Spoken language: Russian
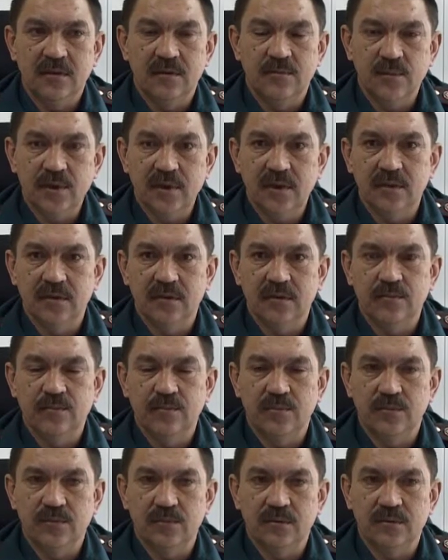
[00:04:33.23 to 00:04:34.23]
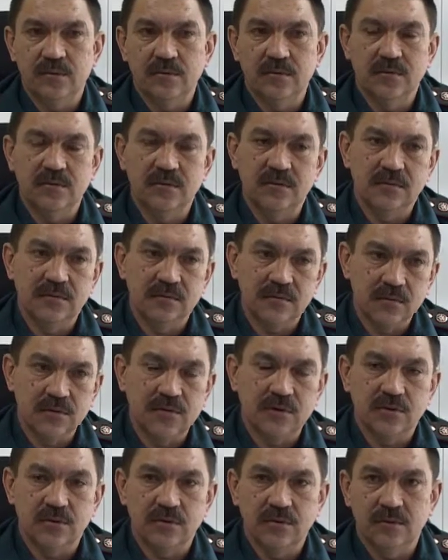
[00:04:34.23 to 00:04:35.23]
меры по
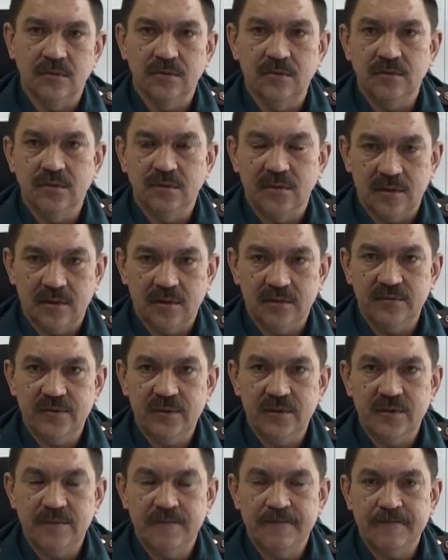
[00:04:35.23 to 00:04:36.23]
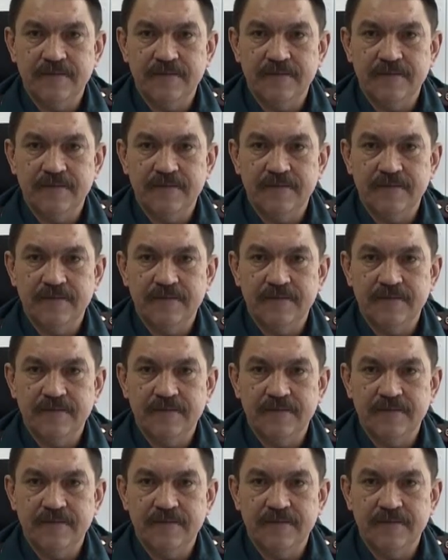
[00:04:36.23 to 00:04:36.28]
отжигу травы,